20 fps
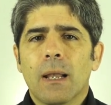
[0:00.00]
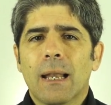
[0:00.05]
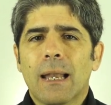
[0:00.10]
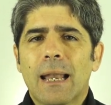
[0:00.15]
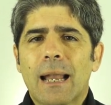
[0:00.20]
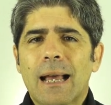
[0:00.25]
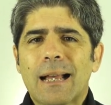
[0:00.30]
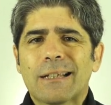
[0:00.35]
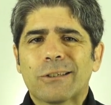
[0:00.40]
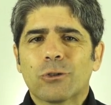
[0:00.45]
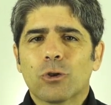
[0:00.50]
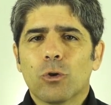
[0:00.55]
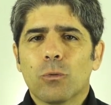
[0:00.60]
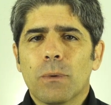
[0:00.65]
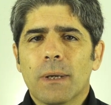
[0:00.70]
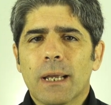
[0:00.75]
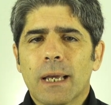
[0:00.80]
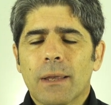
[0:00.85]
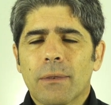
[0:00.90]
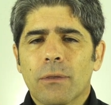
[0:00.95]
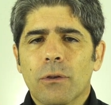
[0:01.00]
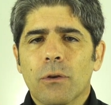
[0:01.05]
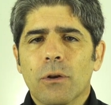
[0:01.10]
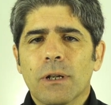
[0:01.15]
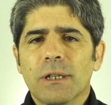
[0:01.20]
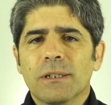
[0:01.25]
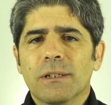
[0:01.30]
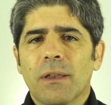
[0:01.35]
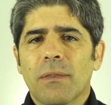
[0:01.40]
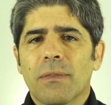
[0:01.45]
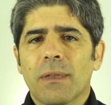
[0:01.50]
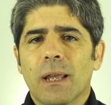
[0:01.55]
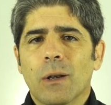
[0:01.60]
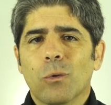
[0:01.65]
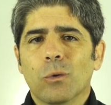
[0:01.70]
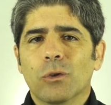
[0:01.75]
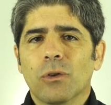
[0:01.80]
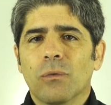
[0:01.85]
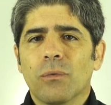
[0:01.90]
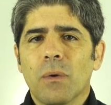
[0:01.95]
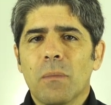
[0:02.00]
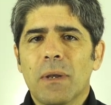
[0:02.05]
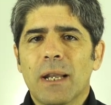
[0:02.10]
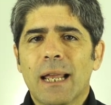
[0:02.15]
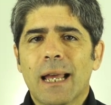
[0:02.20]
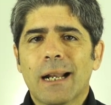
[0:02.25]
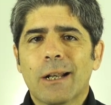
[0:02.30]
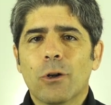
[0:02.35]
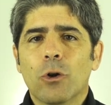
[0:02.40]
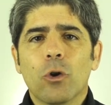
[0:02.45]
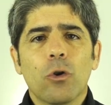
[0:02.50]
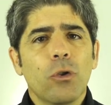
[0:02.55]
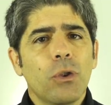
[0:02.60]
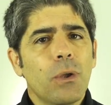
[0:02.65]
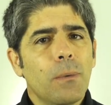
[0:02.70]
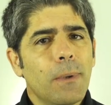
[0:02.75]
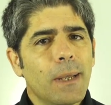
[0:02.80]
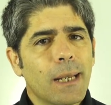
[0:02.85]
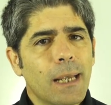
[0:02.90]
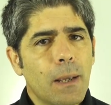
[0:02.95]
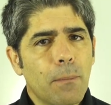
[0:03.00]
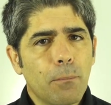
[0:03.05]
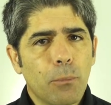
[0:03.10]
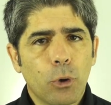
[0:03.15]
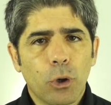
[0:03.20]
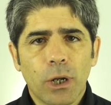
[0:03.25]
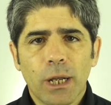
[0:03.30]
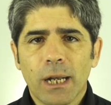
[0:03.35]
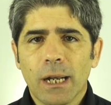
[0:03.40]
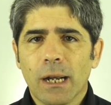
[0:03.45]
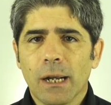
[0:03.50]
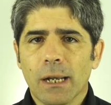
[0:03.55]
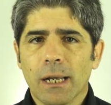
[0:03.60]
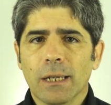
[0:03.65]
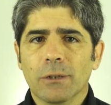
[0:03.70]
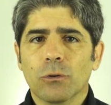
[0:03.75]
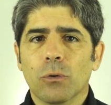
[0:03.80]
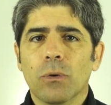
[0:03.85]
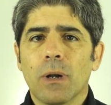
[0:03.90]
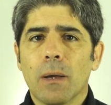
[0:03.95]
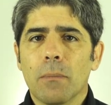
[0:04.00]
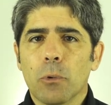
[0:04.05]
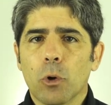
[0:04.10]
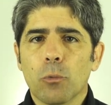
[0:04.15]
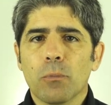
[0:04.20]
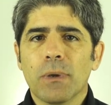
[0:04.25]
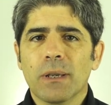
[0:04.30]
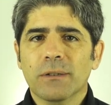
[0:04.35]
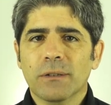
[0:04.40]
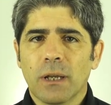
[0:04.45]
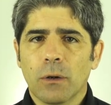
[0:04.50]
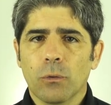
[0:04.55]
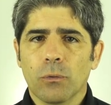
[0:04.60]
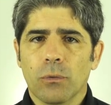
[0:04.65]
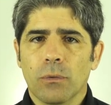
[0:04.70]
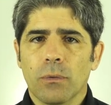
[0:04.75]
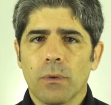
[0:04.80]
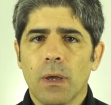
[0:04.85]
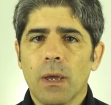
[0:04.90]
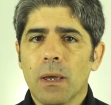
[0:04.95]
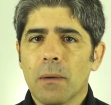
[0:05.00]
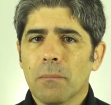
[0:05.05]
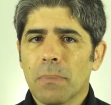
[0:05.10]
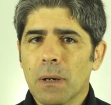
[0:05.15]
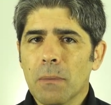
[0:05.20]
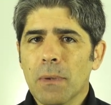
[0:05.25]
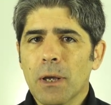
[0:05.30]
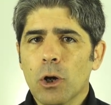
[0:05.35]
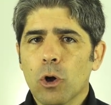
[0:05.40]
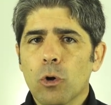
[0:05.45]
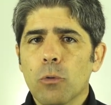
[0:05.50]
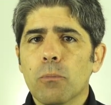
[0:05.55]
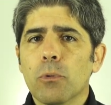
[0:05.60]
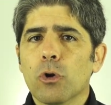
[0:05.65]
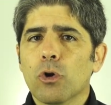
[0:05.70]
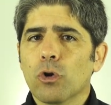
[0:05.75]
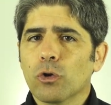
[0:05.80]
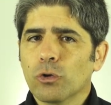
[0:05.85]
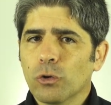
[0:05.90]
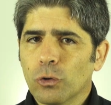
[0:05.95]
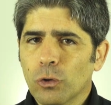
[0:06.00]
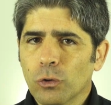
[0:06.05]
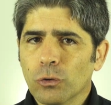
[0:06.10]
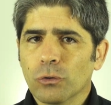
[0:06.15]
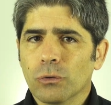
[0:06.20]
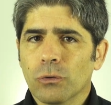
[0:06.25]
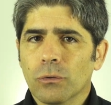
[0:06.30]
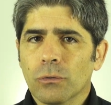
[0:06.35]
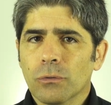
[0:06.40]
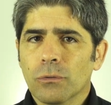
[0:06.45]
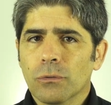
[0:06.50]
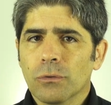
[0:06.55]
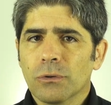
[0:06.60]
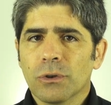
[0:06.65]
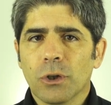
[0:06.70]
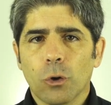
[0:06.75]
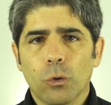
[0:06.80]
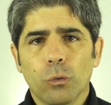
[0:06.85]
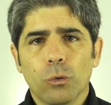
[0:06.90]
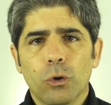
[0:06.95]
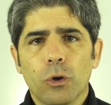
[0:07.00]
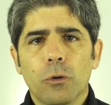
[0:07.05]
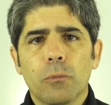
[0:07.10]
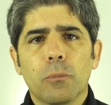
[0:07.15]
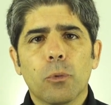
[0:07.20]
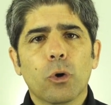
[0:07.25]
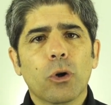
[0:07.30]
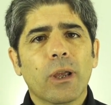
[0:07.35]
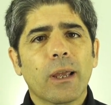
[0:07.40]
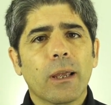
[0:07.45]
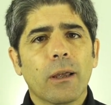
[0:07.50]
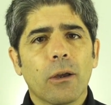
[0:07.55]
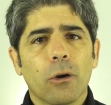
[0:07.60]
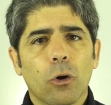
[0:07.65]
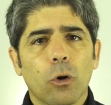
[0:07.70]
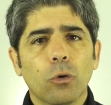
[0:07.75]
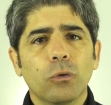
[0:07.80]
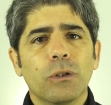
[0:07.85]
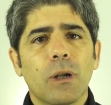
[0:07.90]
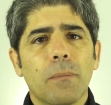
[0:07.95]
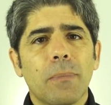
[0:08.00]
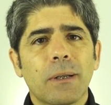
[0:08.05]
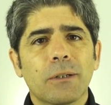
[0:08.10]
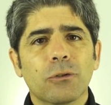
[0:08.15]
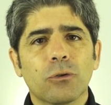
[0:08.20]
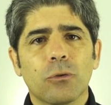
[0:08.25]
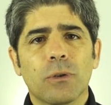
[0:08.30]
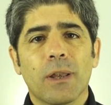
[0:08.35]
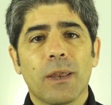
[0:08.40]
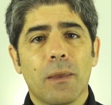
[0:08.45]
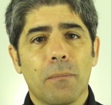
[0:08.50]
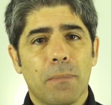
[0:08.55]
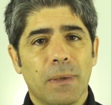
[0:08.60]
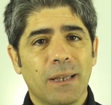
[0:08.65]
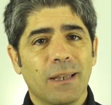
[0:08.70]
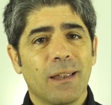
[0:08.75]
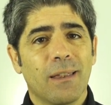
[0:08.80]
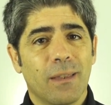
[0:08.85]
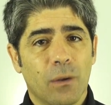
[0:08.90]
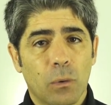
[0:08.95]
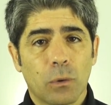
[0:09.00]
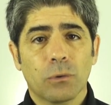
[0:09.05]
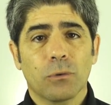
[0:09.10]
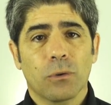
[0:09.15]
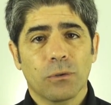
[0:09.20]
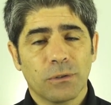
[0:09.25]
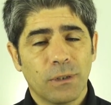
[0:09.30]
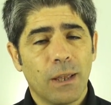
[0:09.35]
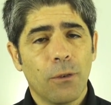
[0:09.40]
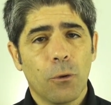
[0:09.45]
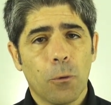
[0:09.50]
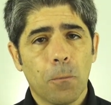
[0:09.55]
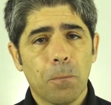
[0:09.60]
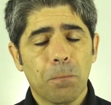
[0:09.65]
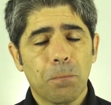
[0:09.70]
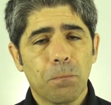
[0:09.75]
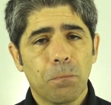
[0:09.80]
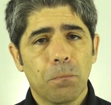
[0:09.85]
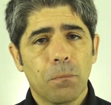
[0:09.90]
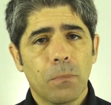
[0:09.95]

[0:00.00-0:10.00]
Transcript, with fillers: Las obligaciones hacia nuestro familiar no deberían poner en riesgo la propia salud. Primero, por nosotros. Segundo, porque otra persona depende de nuestro estado.